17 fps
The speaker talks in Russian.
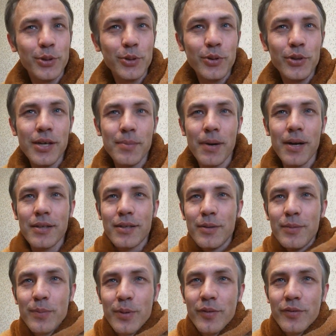ролик по
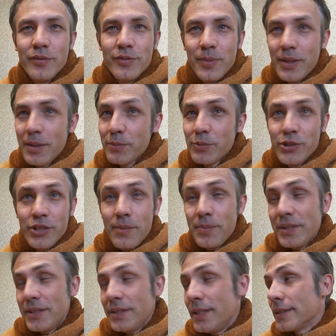этому поводу, потому что это
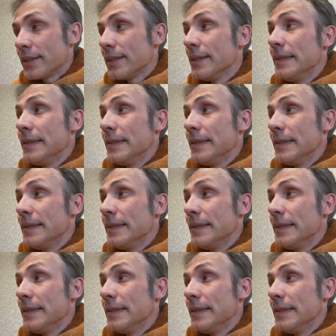пиздец.